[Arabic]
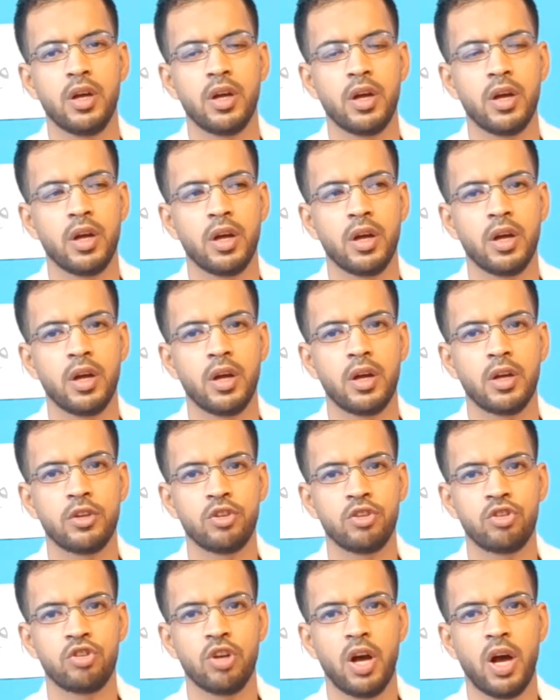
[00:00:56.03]
آه،
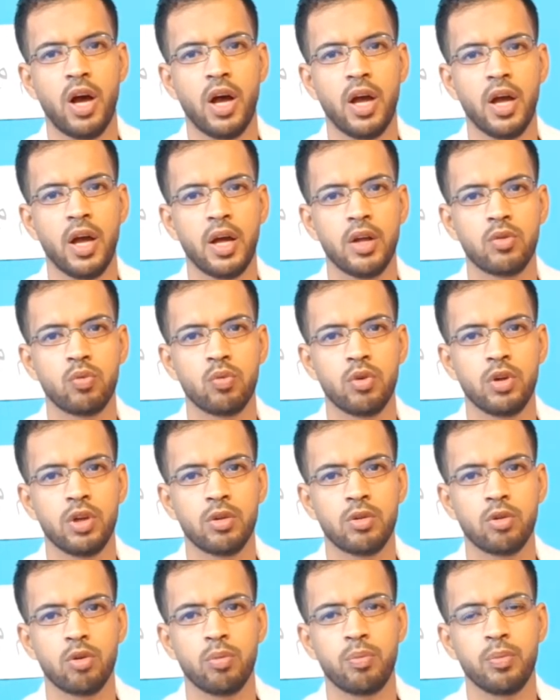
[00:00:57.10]
اشاعات
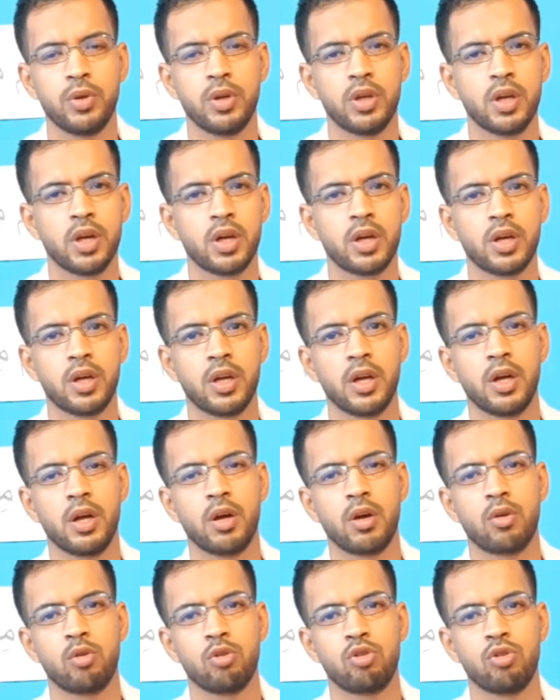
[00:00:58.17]
ويطلب منك آه،
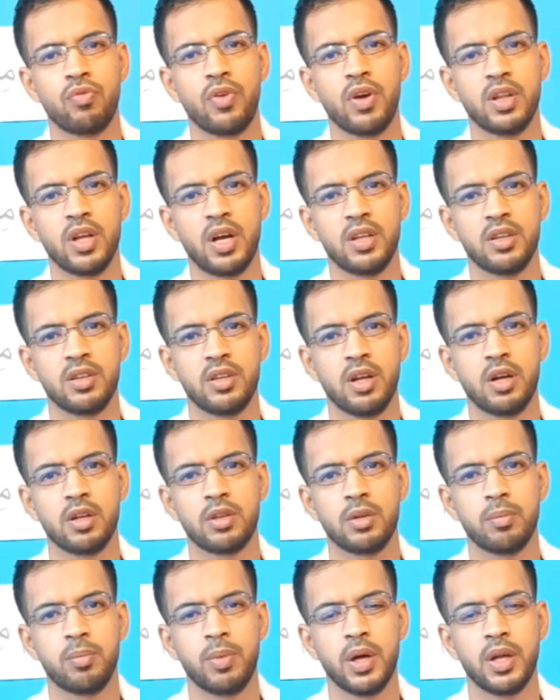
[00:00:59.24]
كشوفات عند
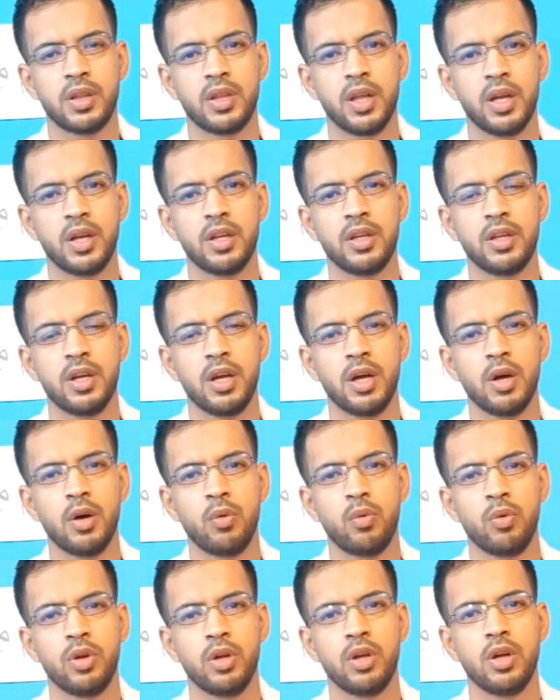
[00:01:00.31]
اطباء تانية
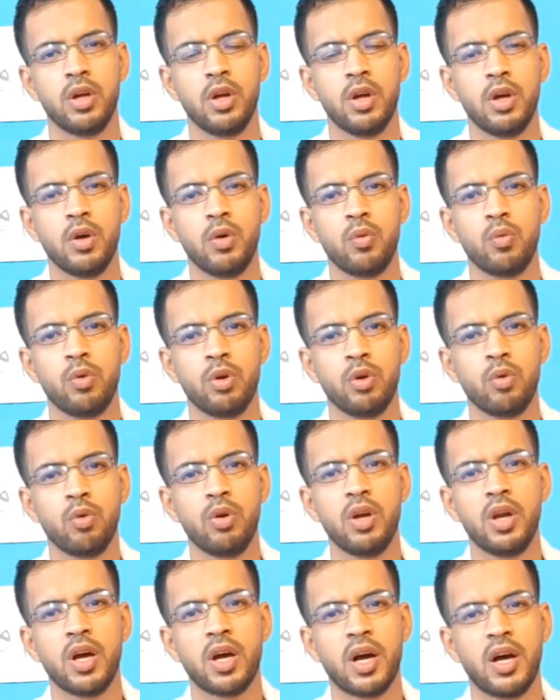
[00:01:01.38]

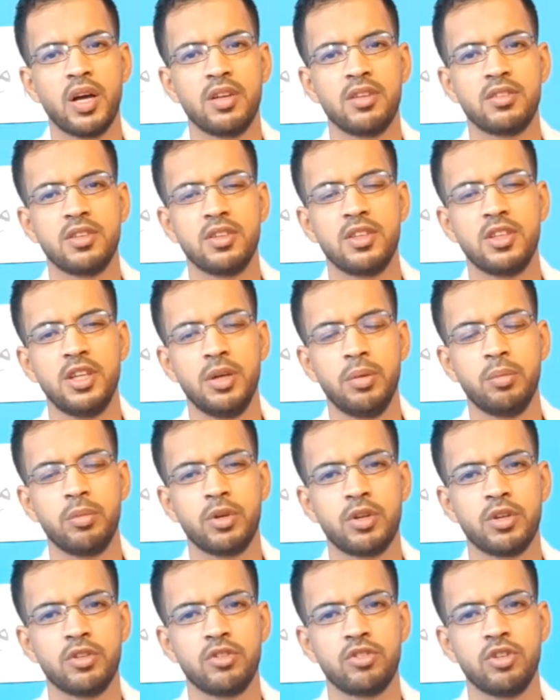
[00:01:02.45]
ويقول لك عايزين
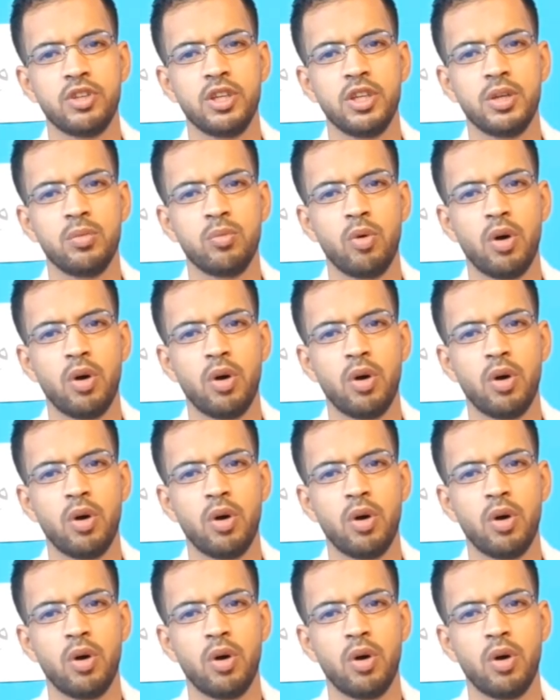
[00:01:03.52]
نعمل رجيم